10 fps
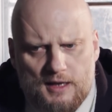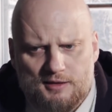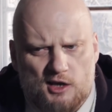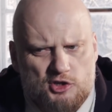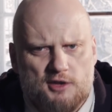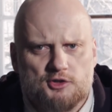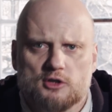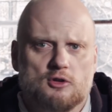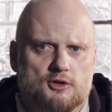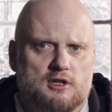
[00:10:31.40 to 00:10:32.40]

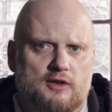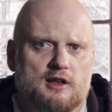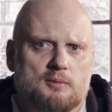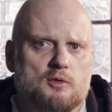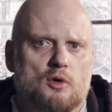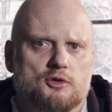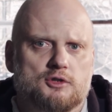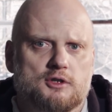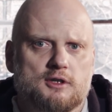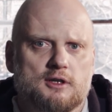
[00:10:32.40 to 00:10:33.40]
narzędzie do rozlewania
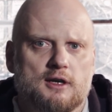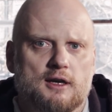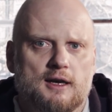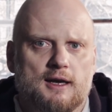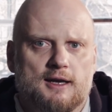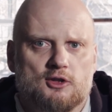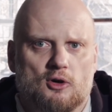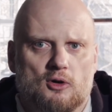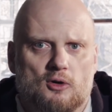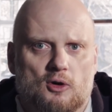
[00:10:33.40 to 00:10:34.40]
miłości.
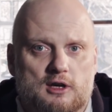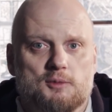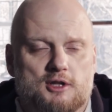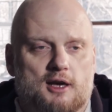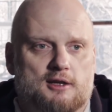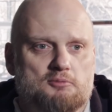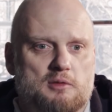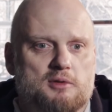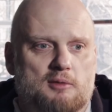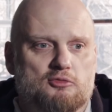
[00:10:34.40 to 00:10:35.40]
To o kimś takim
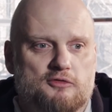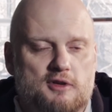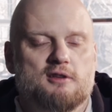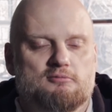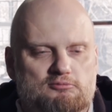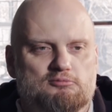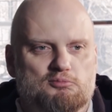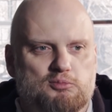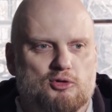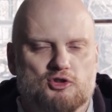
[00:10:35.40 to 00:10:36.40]
Biblia mówi,
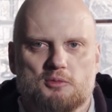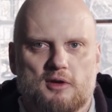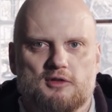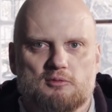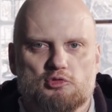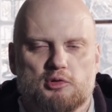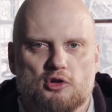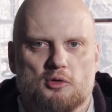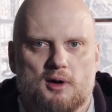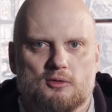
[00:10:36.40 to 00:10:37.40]
Bóg sobie w nim
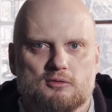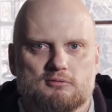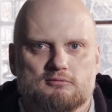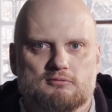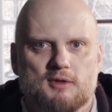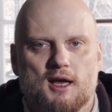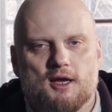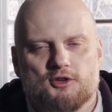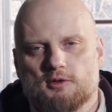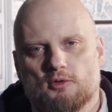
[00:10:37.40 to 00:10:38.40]
upodobał.
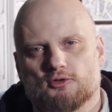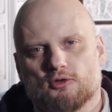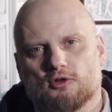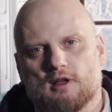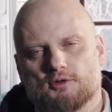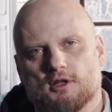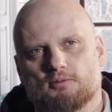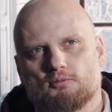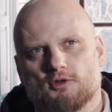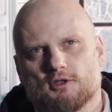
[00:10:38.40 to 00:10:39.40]
Czyli mówiąc krótko, na
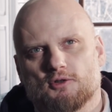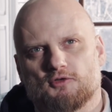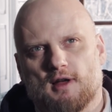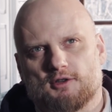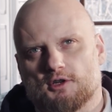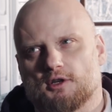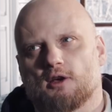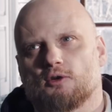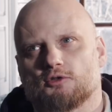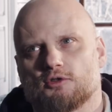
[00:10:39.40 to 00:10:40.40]
przykład może doświadczasz
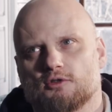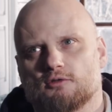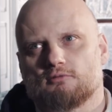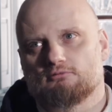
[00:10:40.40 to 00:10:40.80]
jakiegoś